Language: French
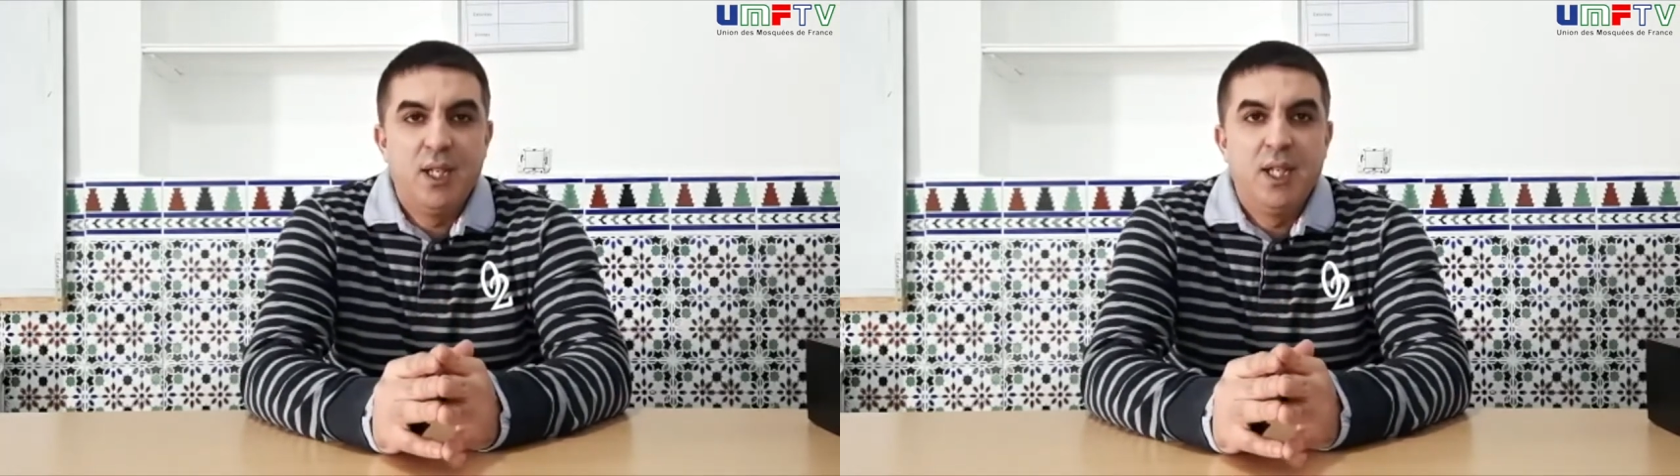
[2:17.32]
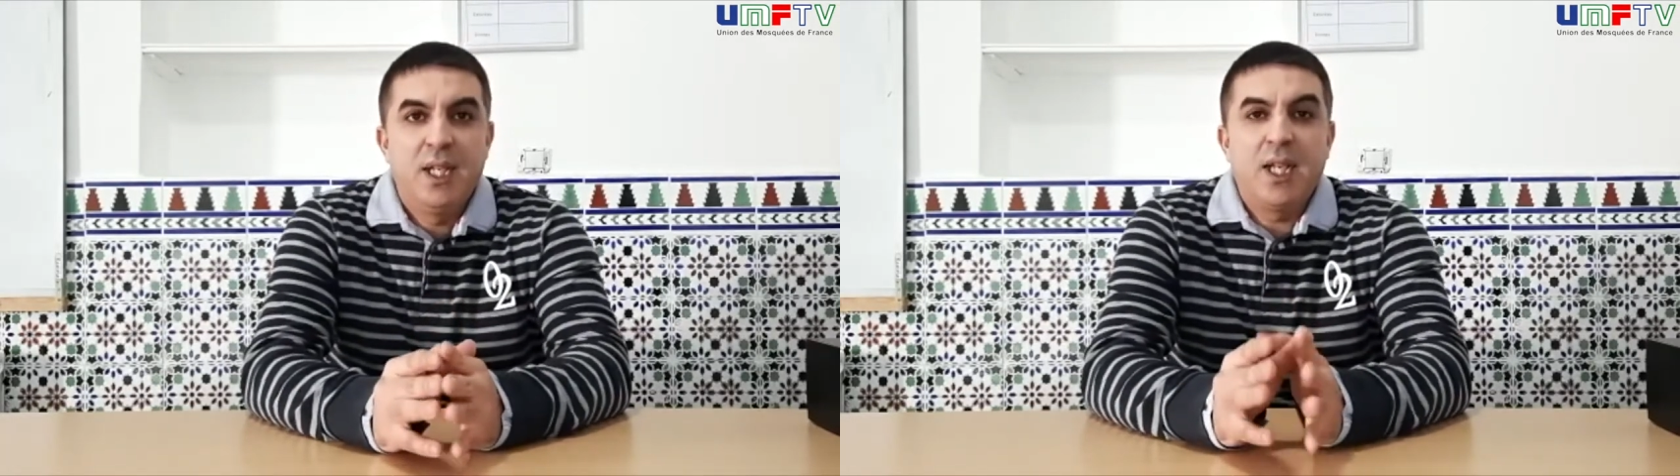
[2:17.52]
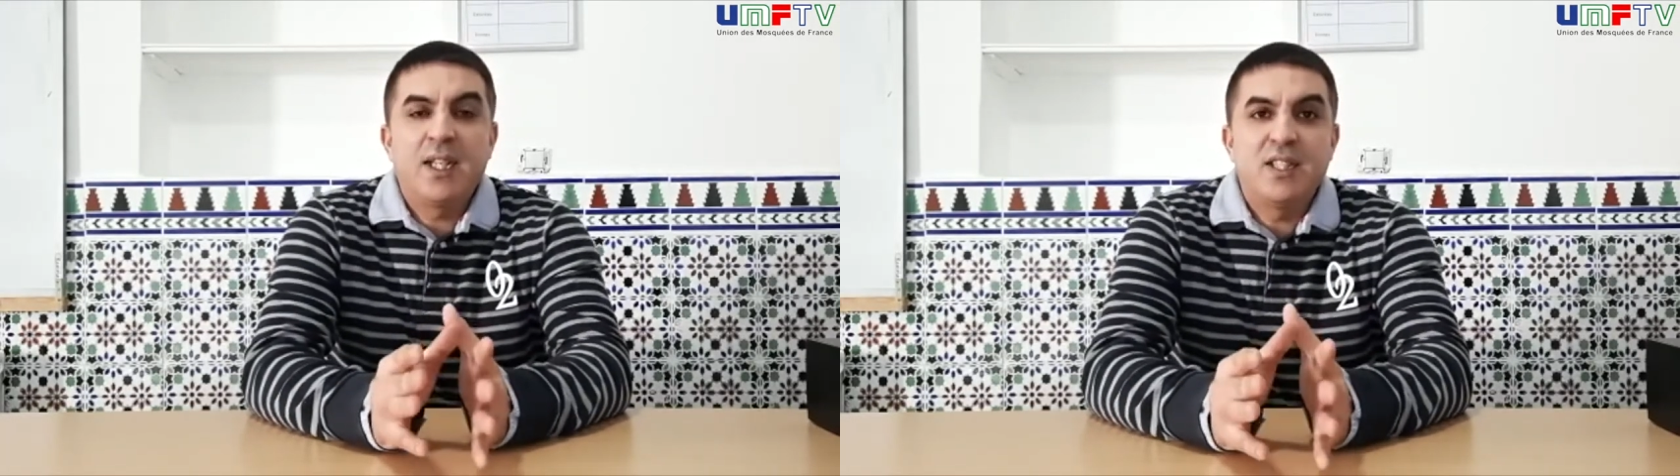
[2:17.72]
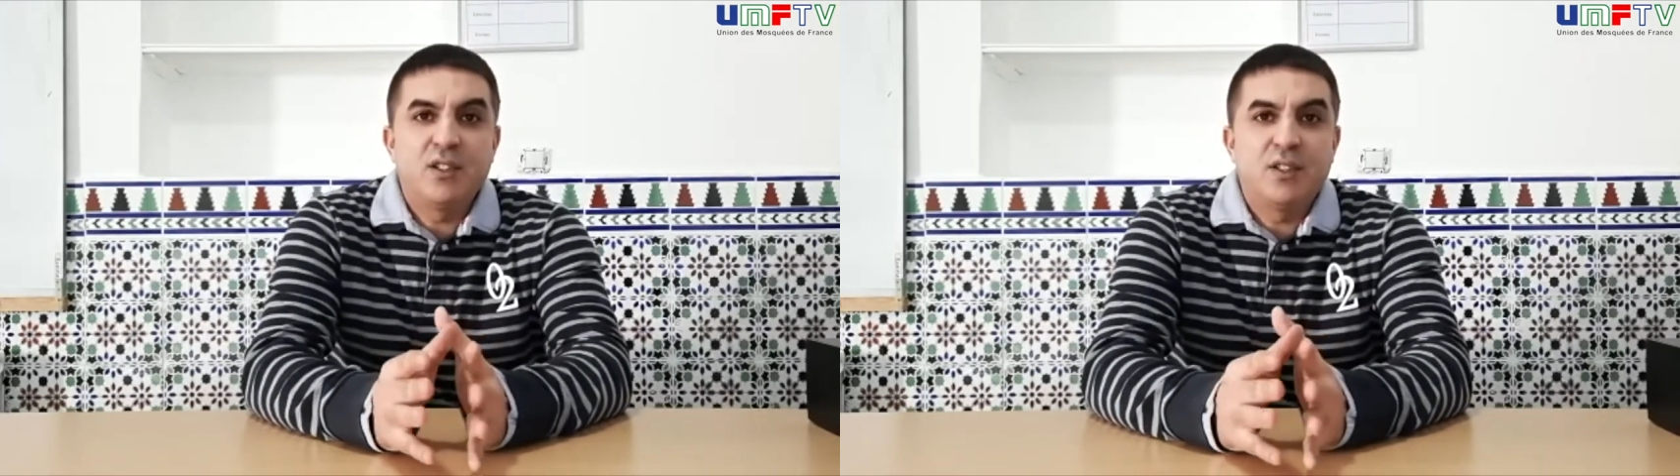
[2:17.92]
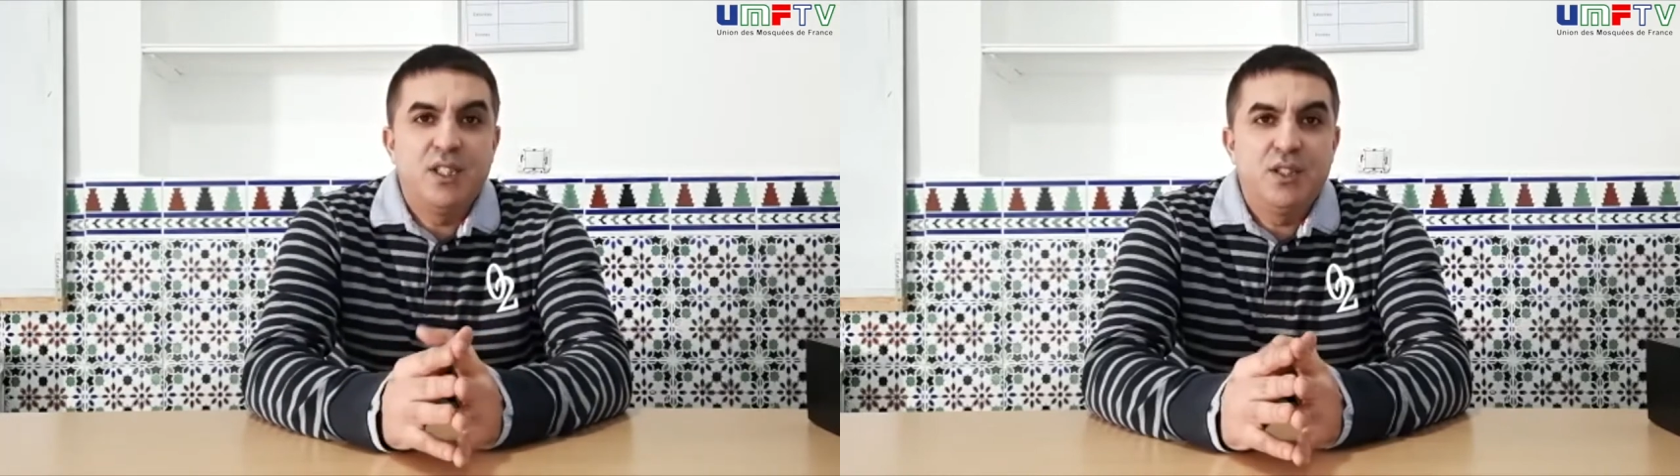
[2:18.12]
La
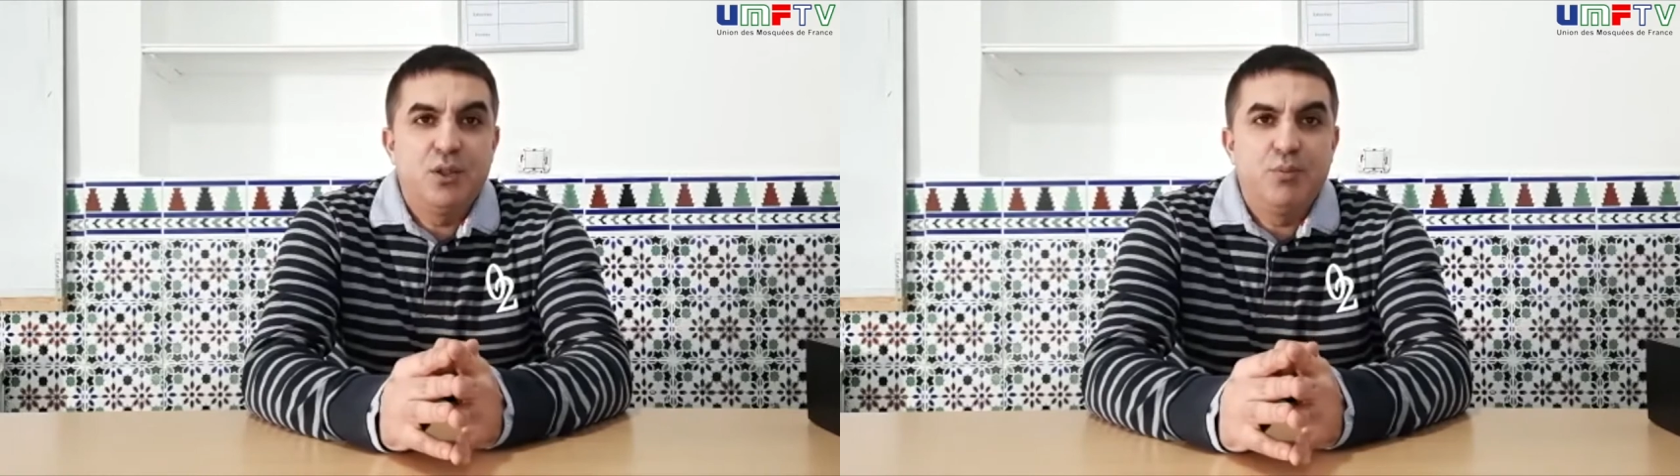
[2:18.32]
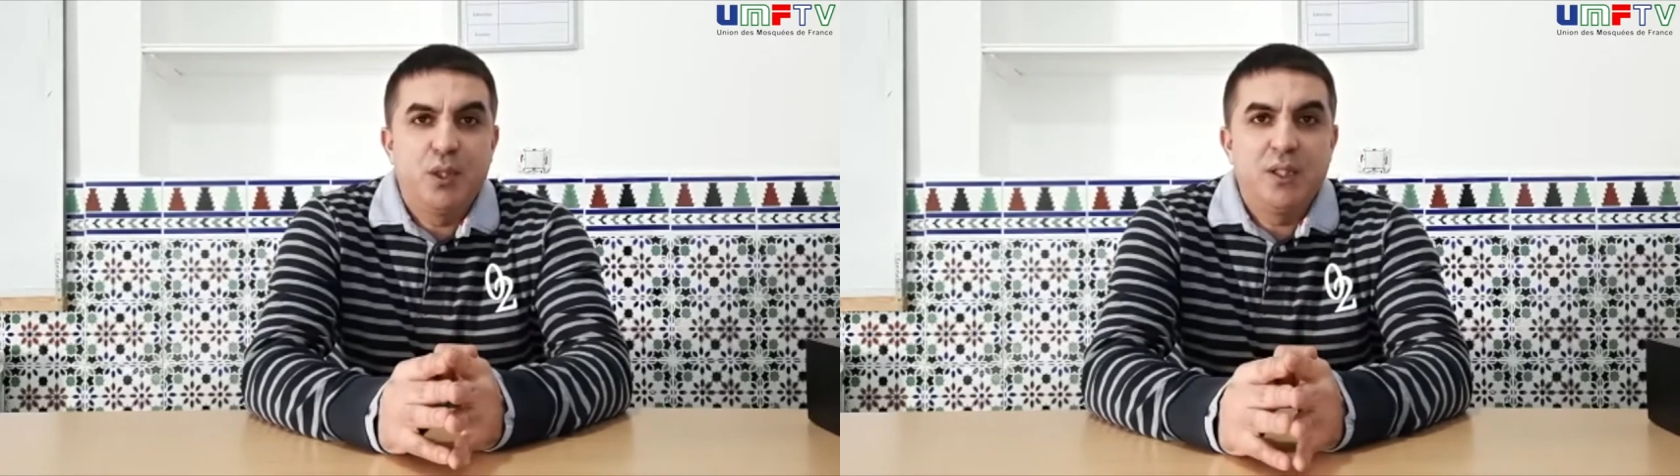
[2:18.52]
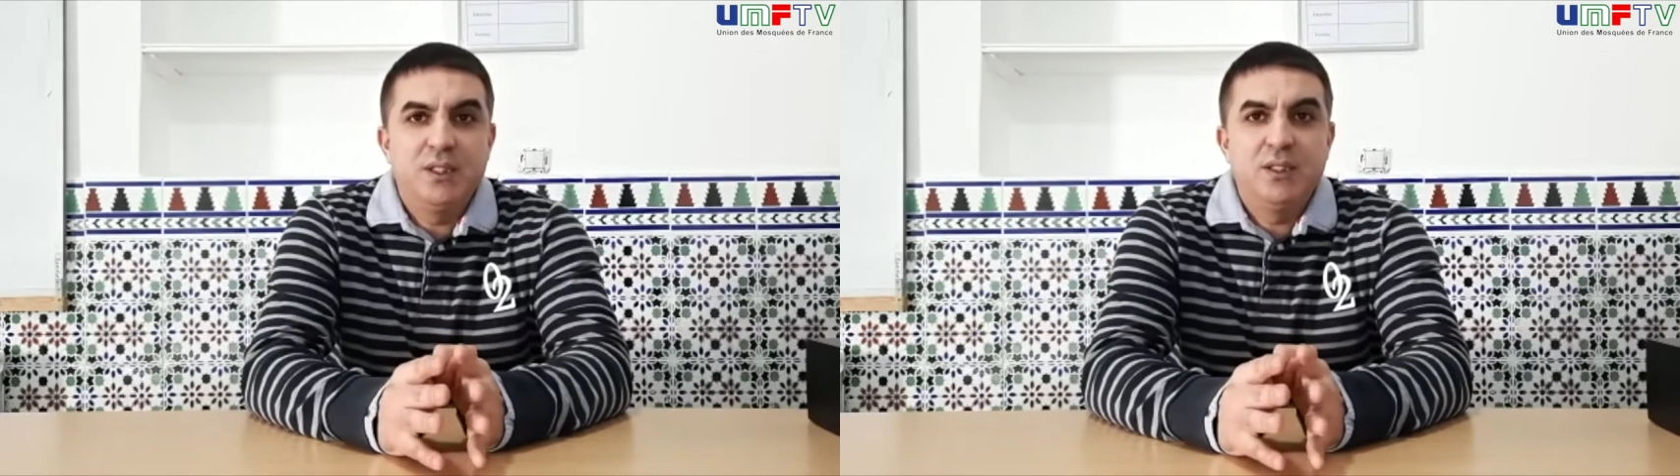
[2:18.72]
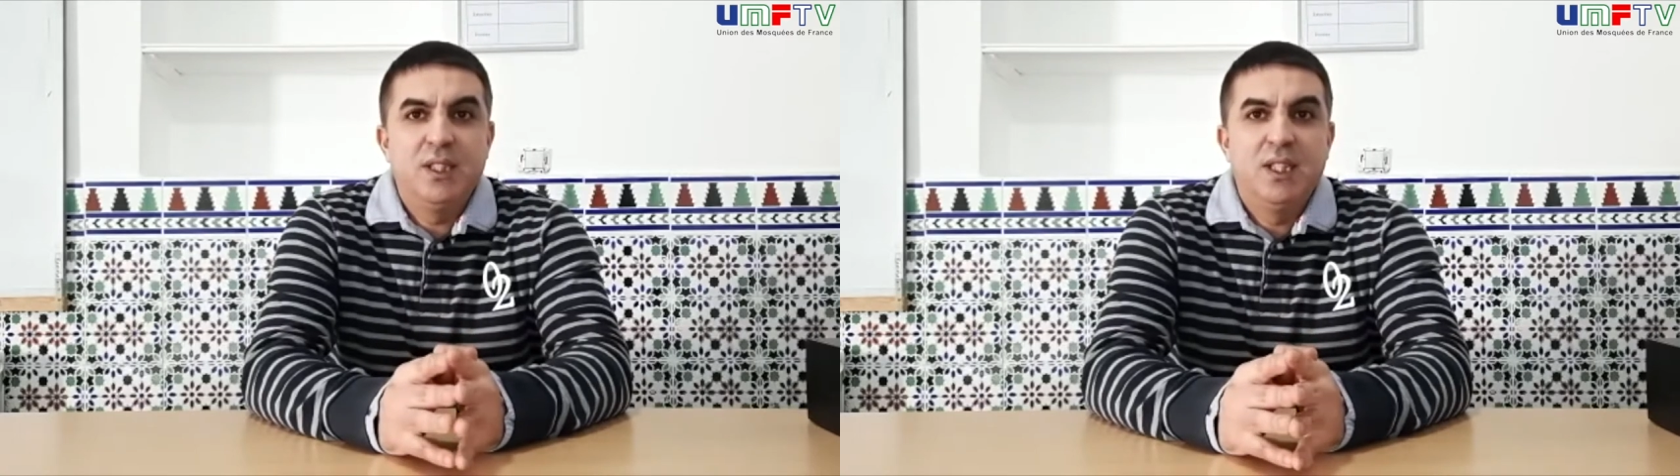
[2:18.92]
question qui se pose,